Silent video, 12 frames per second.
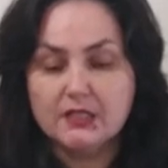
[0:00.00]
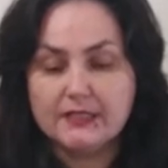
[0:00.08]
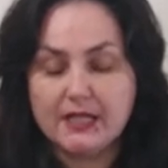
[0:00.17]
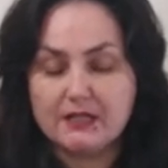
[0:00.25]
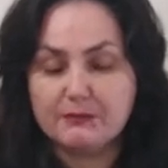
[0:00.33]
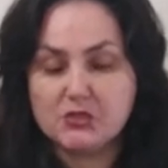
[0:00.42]

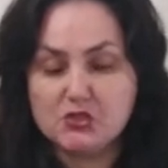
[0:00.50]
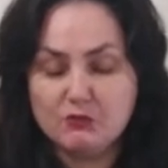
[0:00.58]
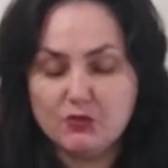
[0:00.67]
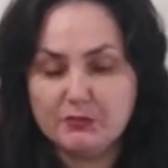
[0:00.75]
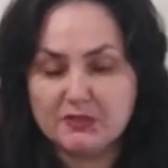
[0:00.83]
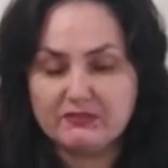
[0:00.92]
Так,
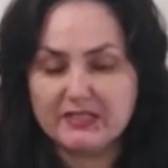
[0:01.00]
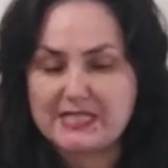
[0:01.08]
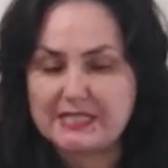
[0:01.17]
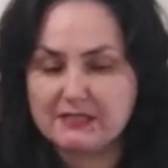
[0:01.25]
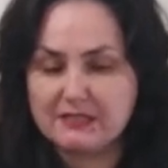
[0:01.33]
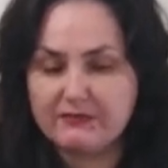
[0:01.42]
почему любят
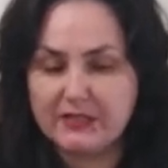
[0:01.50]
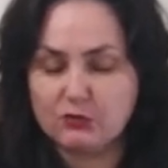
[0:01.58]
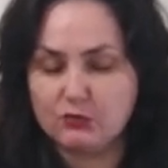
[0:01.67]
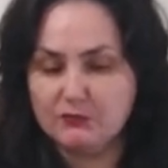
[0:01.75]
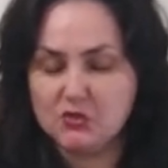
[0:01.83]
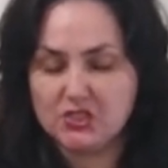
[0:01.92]
вас
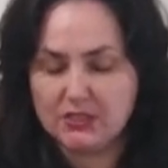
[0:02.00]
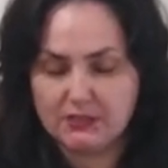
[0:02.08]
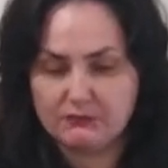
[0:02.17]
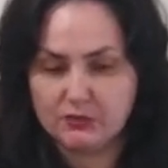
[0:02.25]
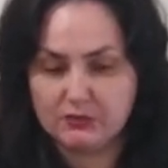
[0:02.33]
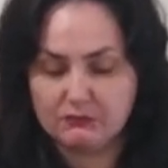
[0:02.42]
девятку
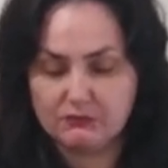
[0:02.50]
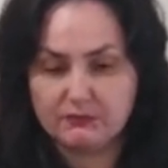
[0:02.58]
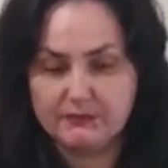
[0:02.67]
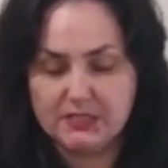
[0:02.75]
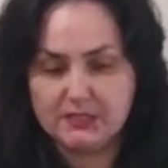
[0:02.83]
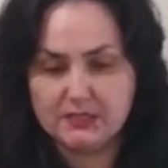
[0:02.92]
мечей? Вот эта
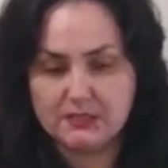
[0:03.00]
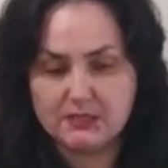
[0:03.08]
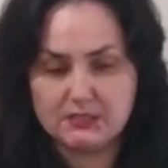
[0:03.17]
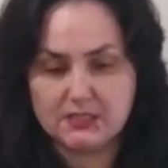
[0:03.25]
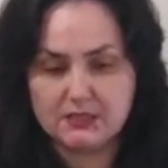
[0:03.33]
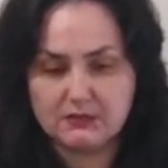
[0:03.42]
вот
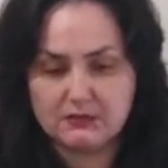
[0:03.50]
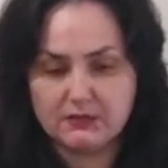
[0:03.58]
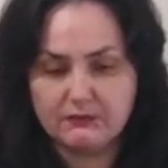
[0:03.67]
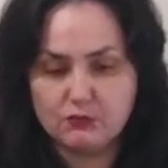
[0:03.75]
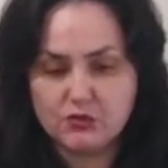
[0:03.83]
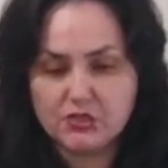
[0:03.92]
мнительность, э,
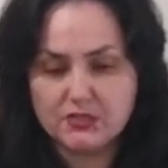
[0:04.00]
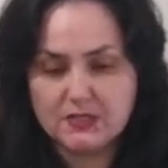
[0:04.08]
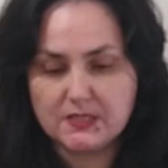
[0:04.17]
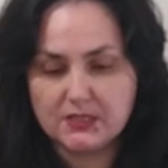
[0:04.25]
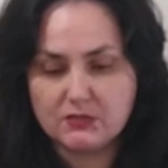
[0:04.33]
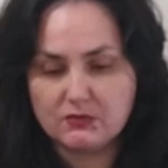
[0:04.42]

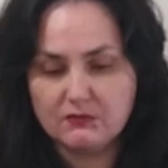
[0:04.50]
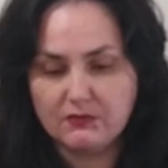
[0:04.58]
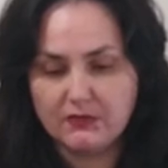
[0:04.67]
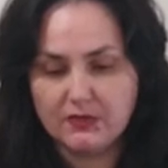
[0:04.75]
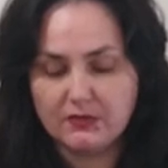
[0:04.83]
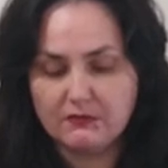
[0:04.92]
тревожность, сразу
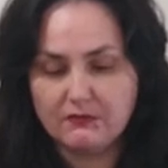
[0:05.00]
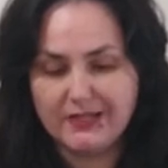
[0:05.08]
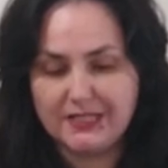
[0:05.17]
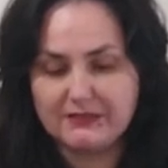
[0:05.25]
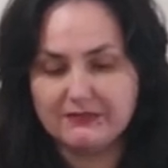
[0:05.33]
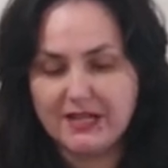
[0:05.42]
две,
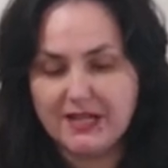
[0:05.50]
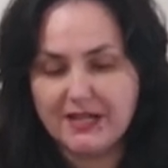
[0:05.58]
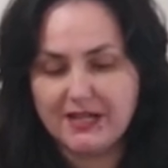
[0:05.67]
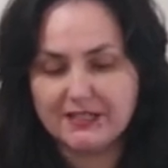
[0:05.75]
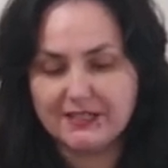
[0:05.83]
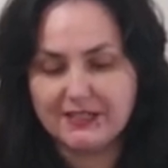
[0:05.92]
два, два
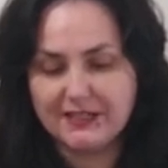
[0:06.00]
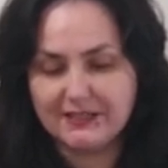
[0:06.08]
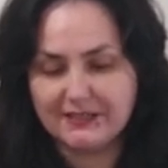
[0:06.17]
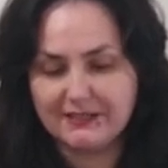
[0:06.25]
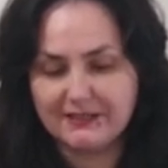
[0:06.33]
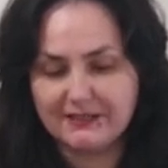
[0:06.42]

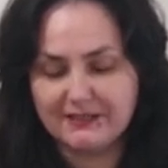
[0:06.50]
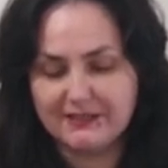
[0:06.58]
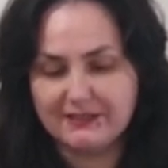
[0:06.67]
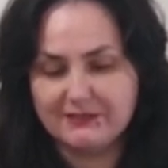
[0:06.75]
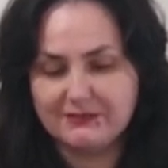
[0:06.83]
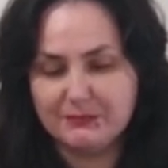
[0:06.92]
аркана
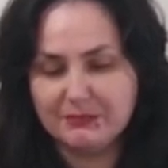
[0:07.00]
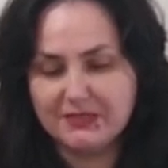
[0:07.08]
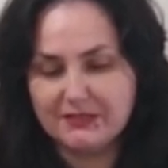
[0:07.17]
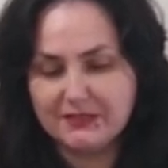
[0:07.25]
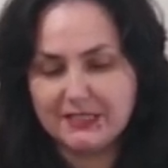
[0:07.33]
а, выпало.